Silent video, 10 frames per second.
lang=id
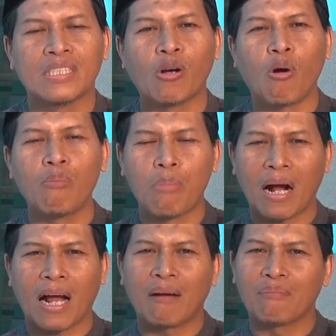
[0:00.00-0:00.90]

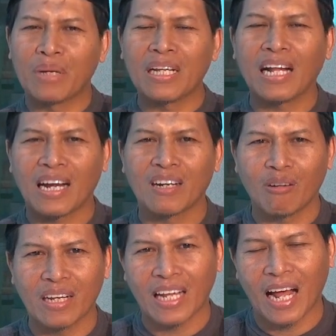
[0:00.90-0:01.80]
diombang-ambingkan
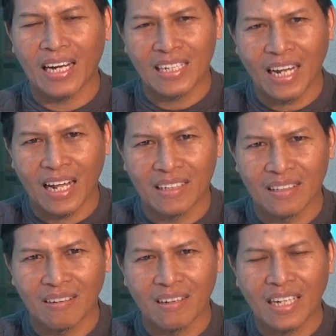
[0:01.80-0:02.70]
oleh keadaan.
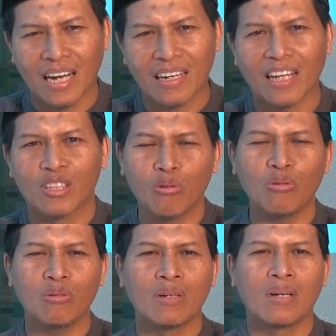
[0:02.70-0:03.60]
Oleh karena itu,
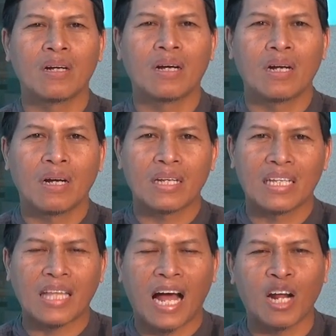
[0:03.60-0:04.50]

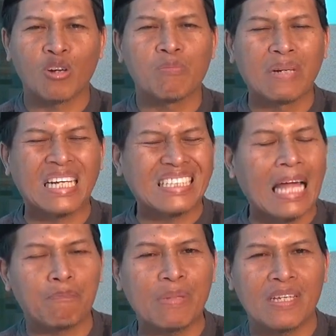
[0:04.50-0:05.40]
kita harus
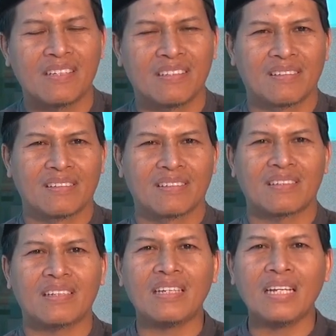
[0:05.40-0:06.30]
menetapi,
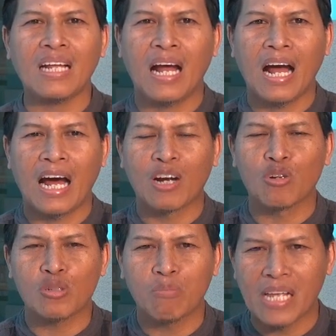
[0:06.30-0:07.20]

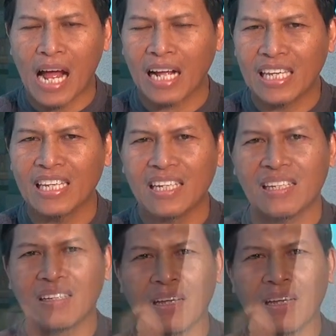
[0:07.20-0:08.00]
harus meyakini